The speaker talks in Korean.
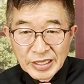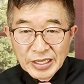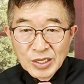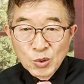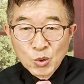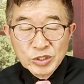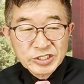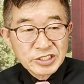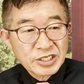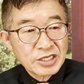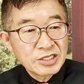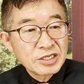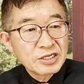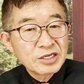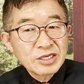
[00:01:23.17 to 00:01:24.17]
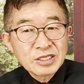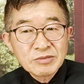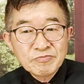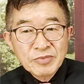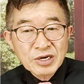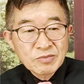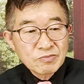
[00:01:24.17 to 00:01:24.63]
은이
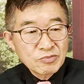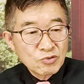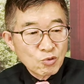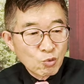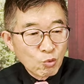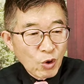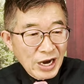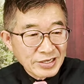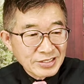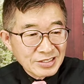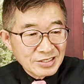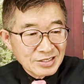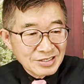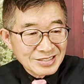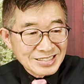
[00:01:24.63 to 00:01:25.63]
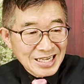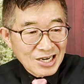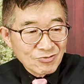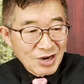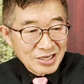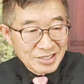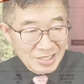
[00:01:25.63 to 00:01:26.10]
선거인 명부 확정
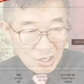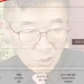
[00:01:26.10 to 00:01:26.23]
상황이